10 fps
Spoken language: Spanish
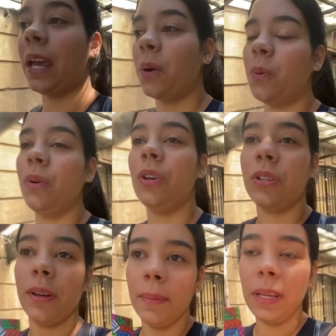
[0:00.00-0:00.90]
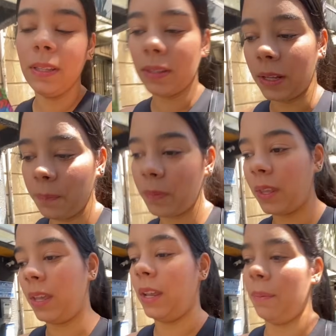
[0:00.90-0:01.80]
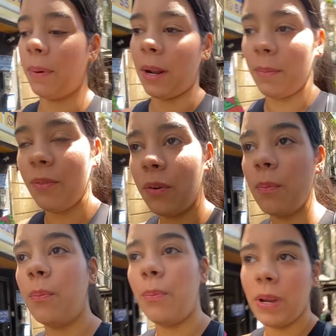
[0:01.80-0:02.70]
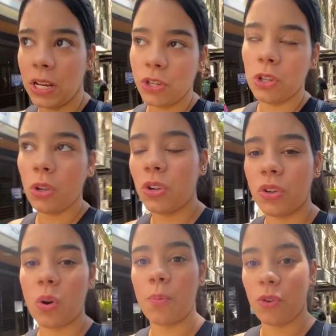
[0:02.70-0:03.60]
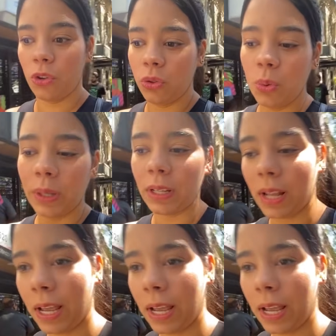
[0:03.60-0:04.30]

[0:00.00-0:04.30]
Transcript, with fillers: que curiosamente, eh, para mí fue bien chistoso como yo tuve esta